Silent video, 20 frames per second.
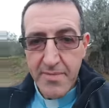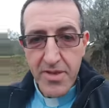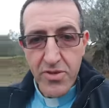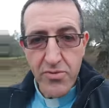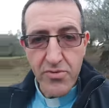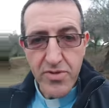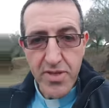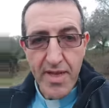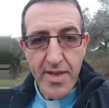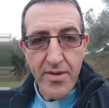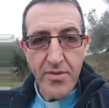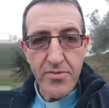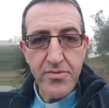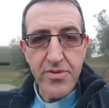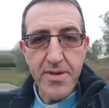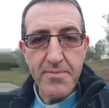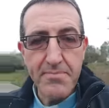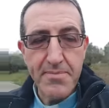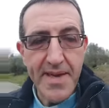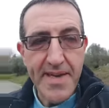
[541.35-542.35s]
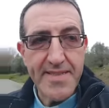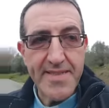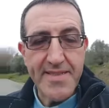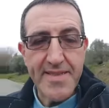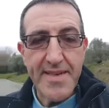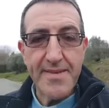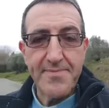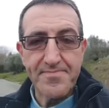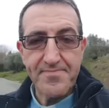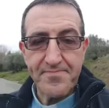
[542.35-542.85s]
mm, minuti alle 8 e
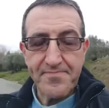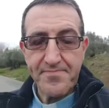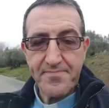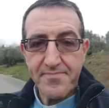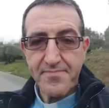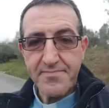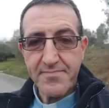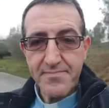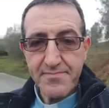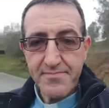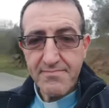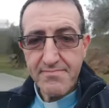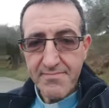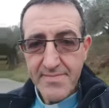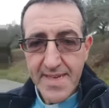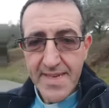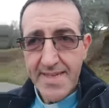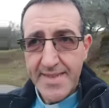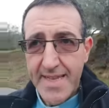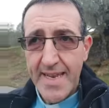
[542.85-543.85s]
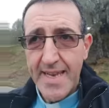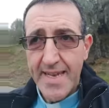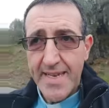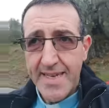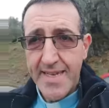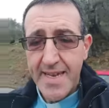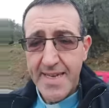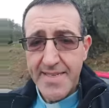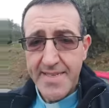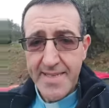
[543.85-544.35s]
mezza nella
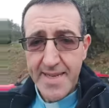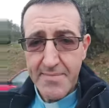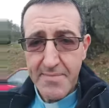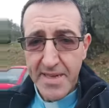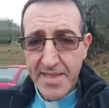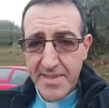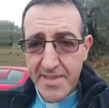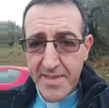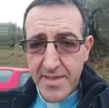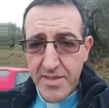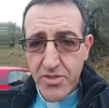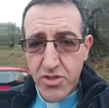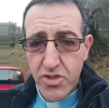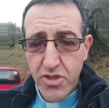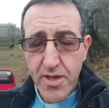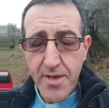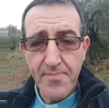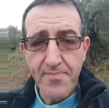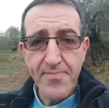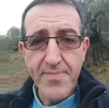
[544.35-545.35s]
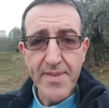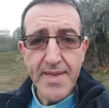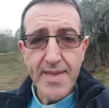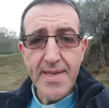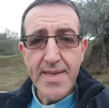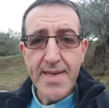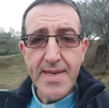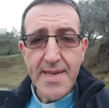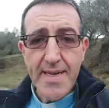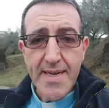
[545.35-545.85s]
chiesa matrice
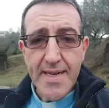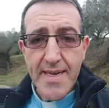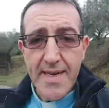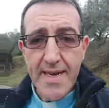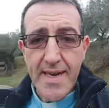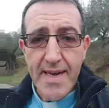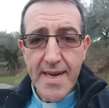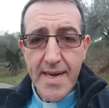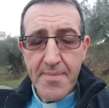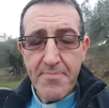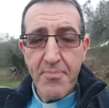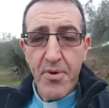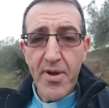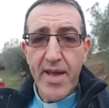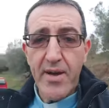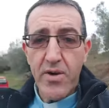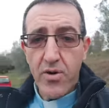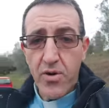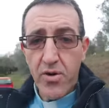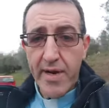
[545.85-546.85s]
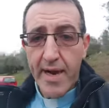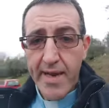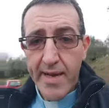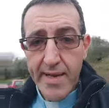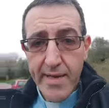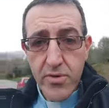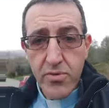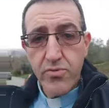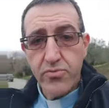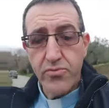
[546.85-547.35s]
eh, poi ancora
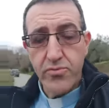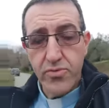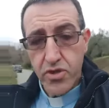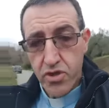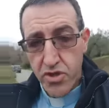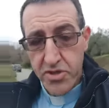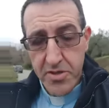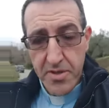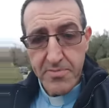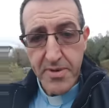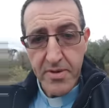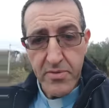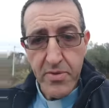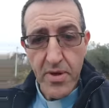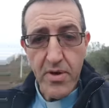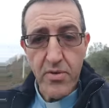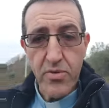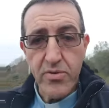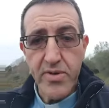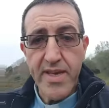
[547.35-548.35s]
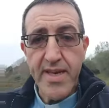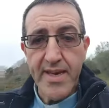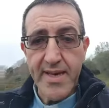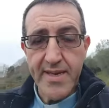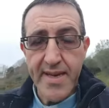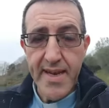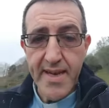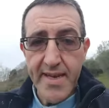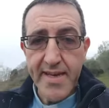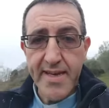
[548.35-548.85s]
alle 11 sempre qui a
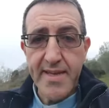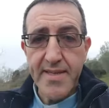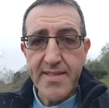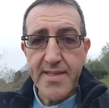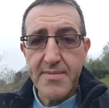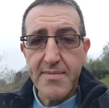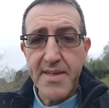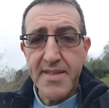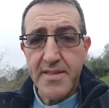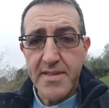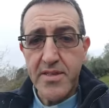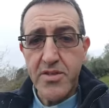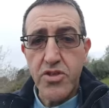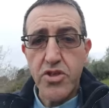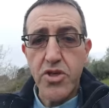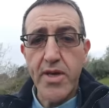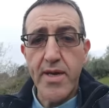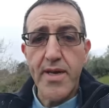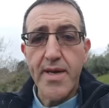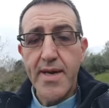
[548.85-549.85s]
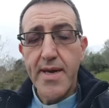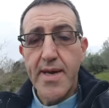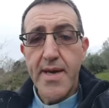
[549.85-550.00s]
Curinga nella chiesa matrice